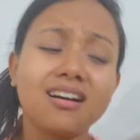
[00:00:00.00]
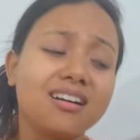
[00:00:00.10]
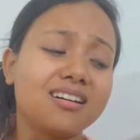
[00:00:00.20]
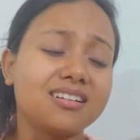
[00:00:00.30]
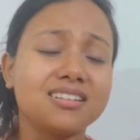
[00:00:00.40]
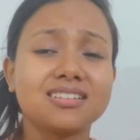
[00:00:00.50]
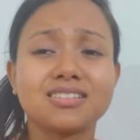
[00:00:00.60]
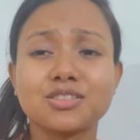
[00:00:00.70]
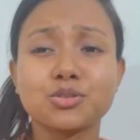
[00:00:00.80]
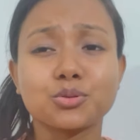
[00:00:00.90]
सो uh,
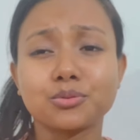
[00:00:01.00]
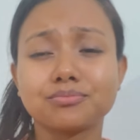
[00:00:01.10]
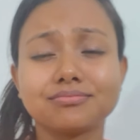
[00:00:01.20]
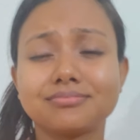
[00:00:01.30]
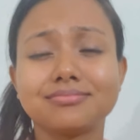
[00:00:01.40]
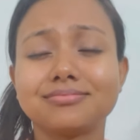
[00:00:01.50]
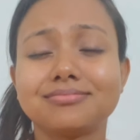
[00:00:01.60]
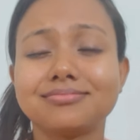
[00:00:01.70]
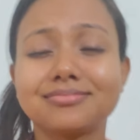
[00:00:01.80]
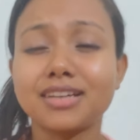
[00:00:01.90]
so,
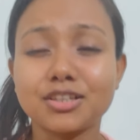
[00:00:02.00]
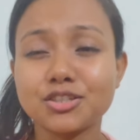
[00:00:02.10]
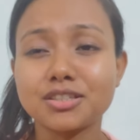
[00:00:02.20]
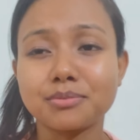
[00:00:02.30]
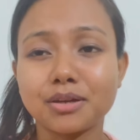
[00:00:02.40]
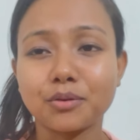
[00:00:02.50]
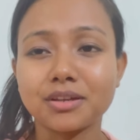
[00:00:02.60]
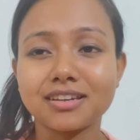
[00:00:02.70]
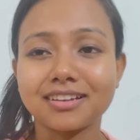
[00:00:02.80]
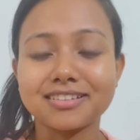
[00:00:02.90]
हम्म, अच्छे से बनाऊँगी
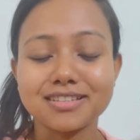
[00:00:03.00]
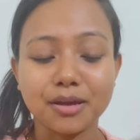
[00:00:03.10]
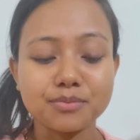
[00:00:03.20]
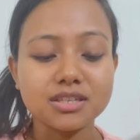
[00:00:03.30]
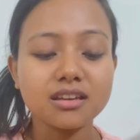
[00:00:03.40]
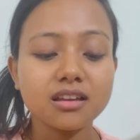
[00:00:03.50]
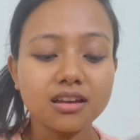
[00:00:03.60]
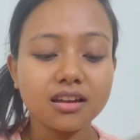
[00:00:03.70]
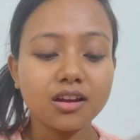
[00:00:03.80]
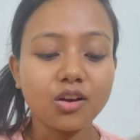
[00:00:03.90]
नेक्स्ट टाइम से
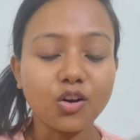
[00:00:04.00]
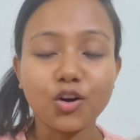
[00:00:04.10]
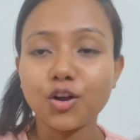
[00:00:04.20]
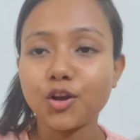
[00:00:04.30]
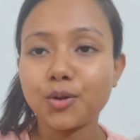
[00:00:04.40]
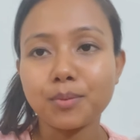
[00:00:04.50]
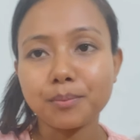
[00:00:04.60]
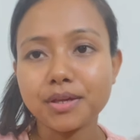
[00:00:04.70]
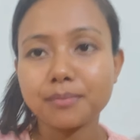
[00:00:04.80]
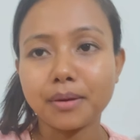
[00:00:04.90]
और
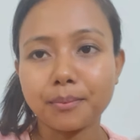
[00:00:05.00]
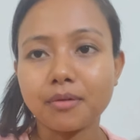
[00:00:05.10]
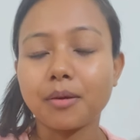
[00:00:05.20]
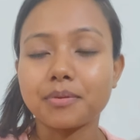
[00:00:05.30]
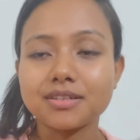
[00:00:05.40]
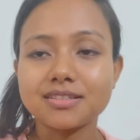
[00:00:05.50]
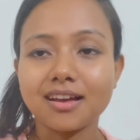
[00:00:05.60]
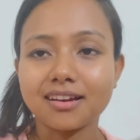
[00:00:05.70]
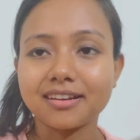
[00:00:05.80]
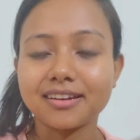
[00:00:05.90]
मम्मी पापा वापस
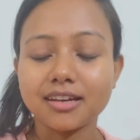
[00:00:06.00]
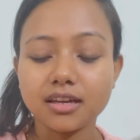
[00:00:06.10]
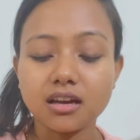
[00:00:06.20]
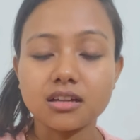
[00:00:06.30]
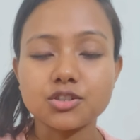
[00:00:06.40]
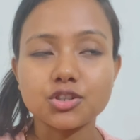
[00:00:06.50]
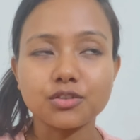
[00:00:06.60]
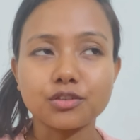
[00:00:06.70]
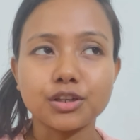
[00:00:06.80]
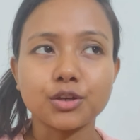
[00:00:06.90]
आ गए हैं आज
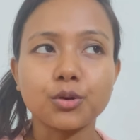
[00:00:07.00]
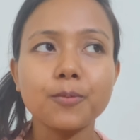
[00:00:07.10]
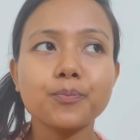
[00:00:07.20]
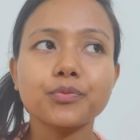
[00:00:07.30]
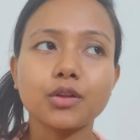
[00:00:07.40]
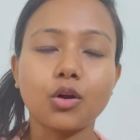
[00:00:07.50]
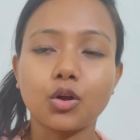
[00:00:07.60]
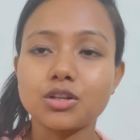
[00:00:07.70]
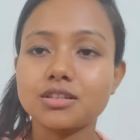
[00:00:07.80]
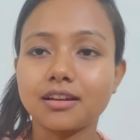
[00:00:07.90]
इवनिंग को
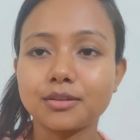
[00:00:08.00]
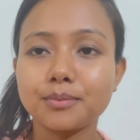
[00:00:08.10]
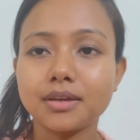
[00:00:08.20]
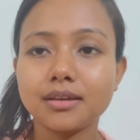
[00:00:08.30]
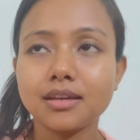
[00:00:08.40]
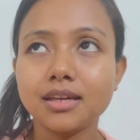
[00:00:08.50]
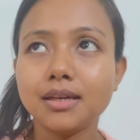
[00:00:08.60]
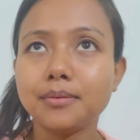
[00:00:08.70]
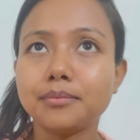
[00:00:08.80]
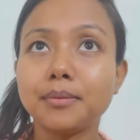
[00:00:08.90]
और साथ में
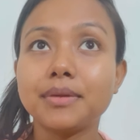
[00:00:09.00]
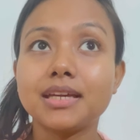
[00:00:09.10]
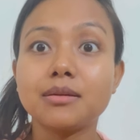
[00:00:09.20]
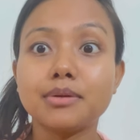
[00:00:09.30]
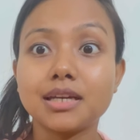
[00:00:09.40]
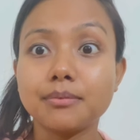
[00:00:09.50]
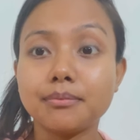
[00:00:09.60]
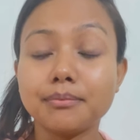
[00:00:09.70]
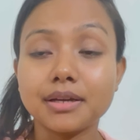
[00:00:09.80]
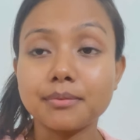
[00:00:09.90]
मम्मी की बड़ी
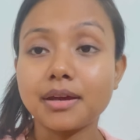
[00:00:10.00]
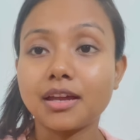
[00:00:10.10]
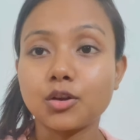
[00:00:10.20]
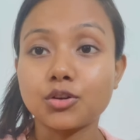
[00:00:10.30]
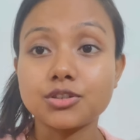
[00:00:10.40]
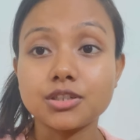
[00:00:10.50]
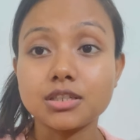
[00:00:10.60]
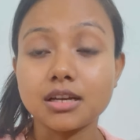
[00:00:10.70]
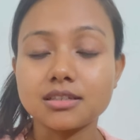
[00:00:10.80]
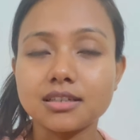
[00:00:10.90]
बड़ी बहन और
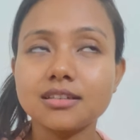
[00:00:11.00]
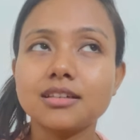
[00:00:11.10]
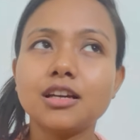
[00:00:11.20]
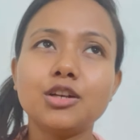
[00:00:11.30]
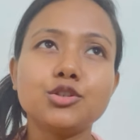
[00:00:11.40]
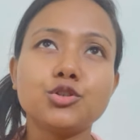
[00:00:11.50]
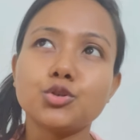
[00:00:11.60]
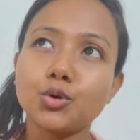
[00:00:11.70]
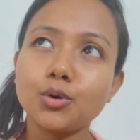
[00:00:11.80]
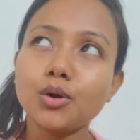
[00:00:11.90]
जीजा जी
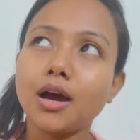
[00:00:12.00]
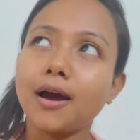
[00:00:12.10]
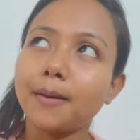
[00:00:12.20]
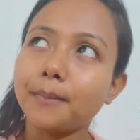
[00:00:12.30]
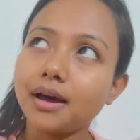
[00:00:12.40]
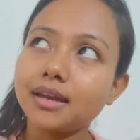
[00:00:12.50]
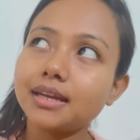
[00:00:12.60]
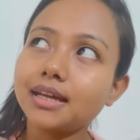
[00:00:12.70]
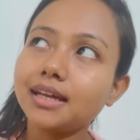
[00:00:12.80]
जो हमारे